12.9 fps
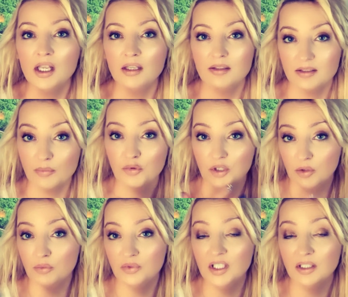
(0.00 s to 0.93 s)
ça pourrait
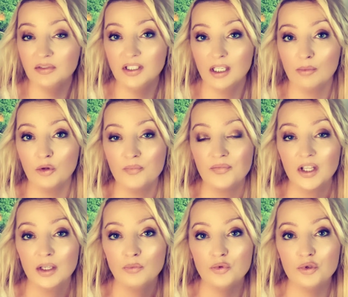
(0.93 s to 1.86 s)
revenir finalement,
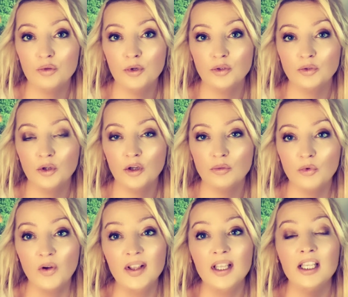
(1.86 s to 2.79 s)
vous surprendre
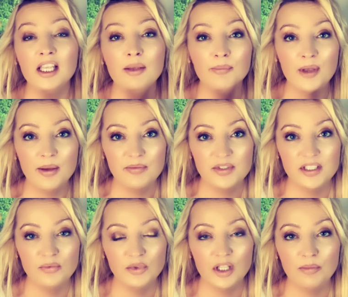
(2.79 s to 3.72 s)
grandement. Et même
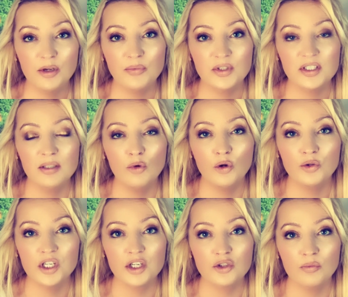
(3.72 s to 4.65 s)
si vous n'êtes pas forcément en
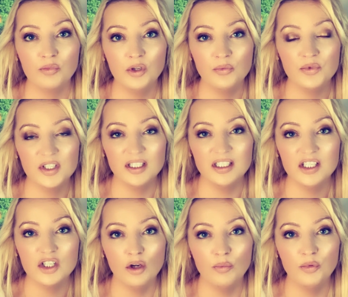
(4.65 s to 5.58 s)
recherche d'emploi, que vous êtes
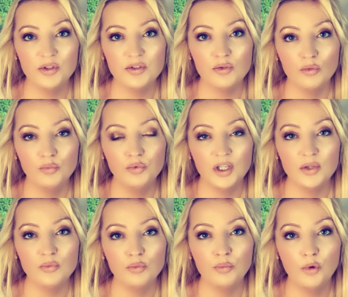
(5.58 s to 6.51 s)
déjà en poste, on
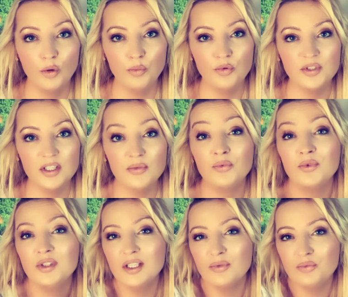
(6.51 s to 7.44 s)
pourrait vous proposer
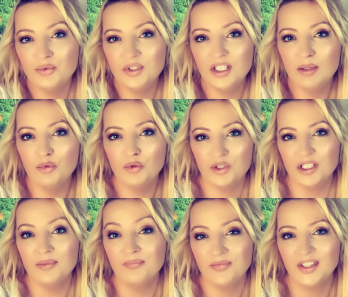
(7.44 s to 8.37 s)
venir vous
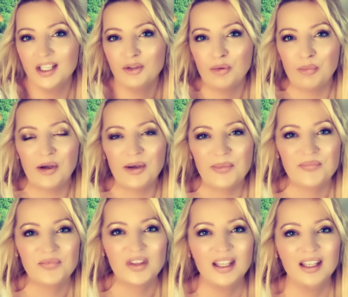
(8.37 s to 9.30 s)
débaucher quelque
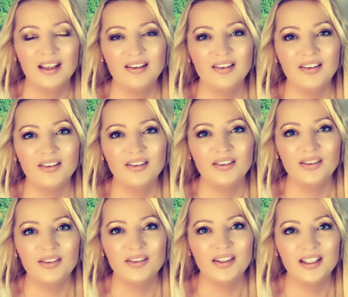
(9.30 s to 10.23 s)
part.
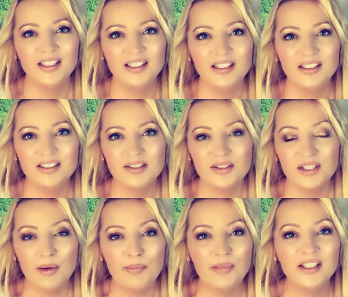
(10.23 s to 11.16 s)
Euh, et ce
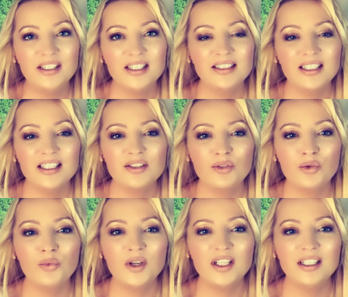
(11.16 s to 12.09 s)
sera pas inintéressant,
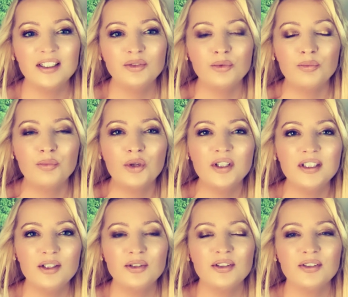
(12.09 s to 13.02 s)
loin de là. Donc
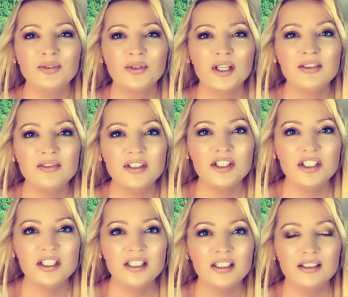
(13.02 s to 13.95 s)
prenez le temps de
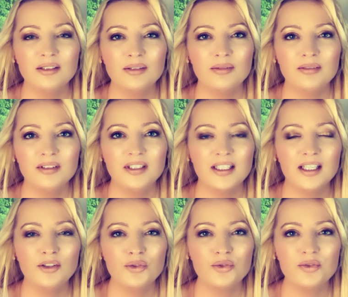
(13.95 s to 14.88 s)
réfléchir. Il y a
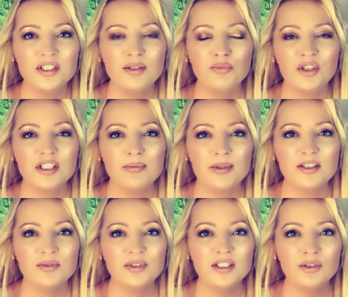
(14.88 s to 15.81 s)
quelque chose qui pourrait se
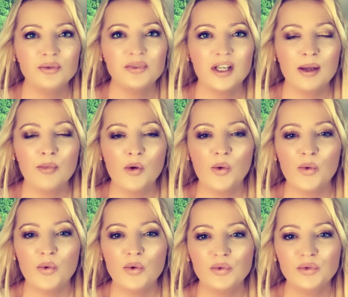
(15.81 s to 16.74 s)
présenter de vraiment
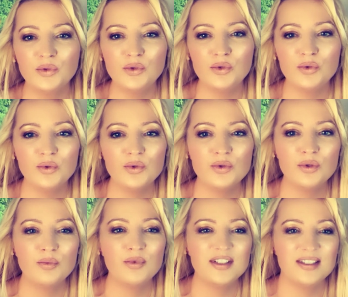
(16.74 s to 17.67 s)
fructueux
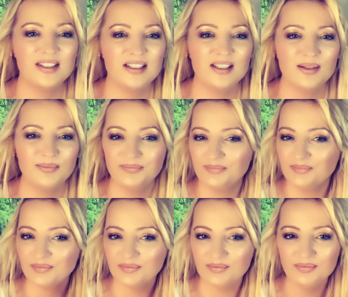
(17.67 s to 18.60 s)
ce mois-ci
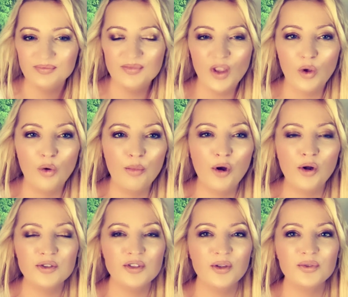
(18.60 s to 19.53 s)
on
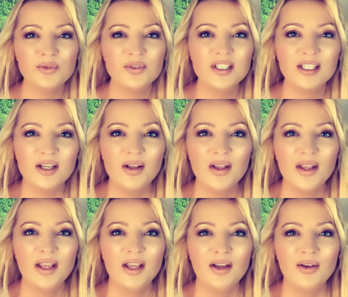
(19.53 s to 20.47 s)
prend le temps de lire
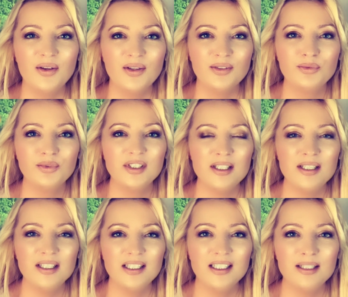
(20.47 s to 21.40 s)
euh, toutes
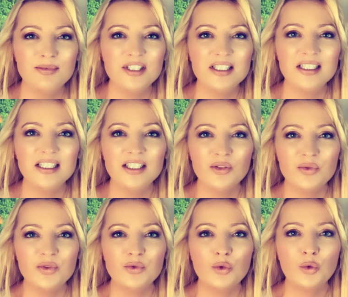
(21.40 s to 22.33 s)
les, petites
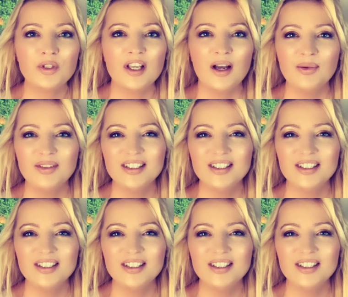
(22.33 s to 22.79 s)
lignes du contrat